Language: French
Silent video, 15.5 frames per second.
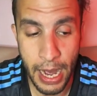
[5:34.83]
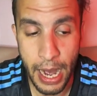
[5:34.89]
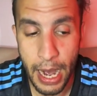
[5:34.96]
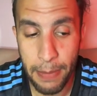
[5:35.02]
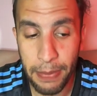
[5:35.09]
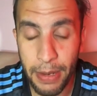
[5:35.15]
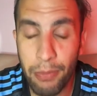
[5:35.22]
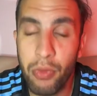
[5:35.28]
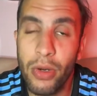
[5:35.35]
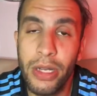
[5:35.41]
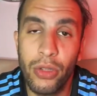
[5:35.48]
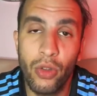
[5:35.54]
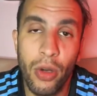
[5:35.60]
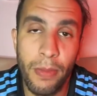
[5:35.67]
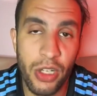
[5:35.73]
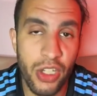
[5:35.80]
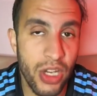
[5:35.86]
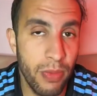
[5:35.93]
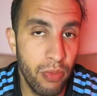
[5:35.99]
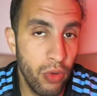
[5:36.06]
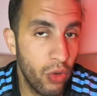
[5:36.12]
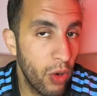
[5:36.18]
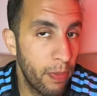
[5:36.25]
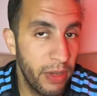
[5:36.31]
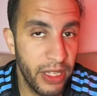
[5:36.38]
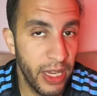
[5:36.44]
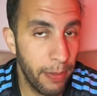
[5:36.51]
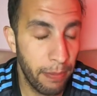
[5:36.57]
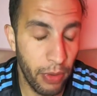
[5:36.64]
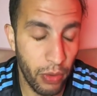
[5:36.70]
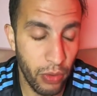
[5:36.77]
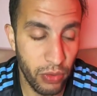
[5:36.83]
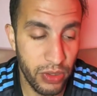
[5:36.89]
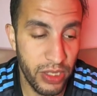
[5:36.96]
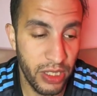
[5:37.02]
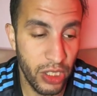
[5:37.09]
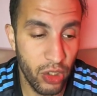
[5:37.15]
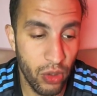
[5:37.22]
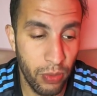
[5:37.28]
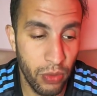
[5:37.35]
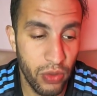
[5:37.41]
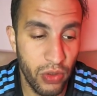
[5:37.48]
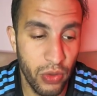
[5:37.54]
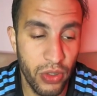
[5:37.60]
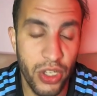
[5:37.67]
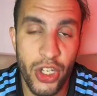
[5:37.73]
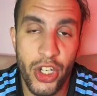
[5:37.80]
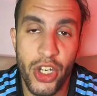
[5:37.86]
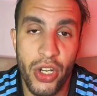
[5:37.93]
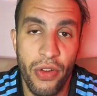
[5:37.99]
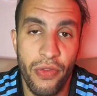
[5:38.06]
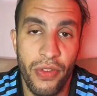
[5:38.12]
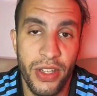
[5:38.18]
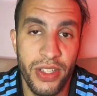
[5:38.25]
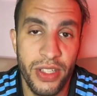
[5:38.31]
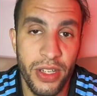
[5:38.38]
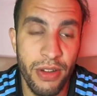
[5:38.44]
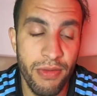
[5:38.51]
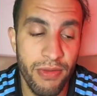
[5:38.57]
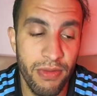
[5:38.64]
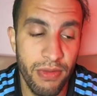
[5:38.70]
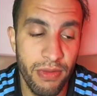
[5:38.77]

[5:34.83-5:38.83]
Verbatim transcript: Après, pour les deux matchs les plus compliqués à pronostiquer, je pense que c'est Schleff et Steve.